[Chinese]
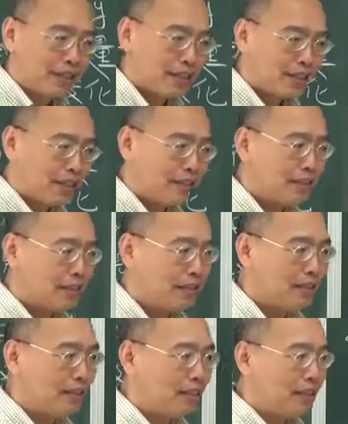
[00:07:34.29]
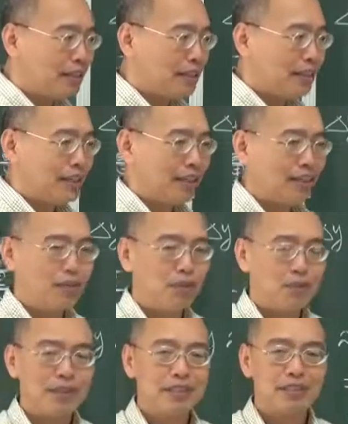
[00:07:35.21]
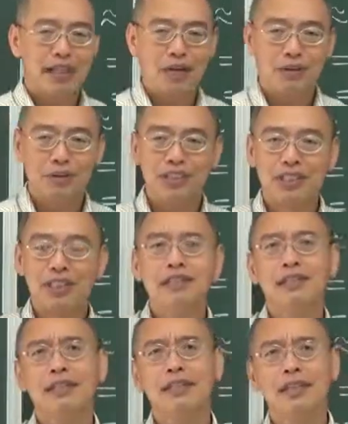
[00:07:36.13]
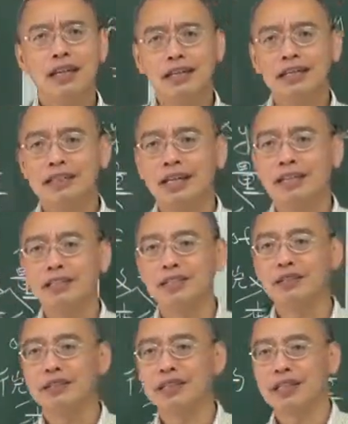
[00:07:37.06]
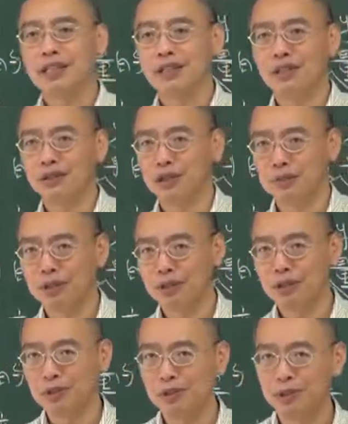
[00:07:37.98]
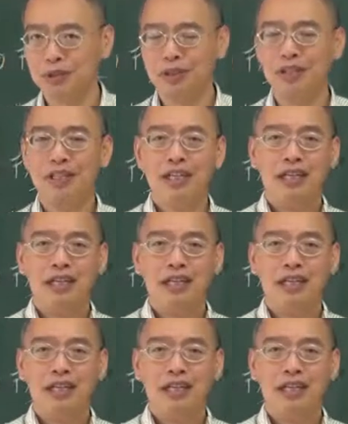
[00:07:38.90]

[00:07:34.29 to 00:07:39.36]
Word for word: 但是我们早先在第二章的时候已经跟同学们说过。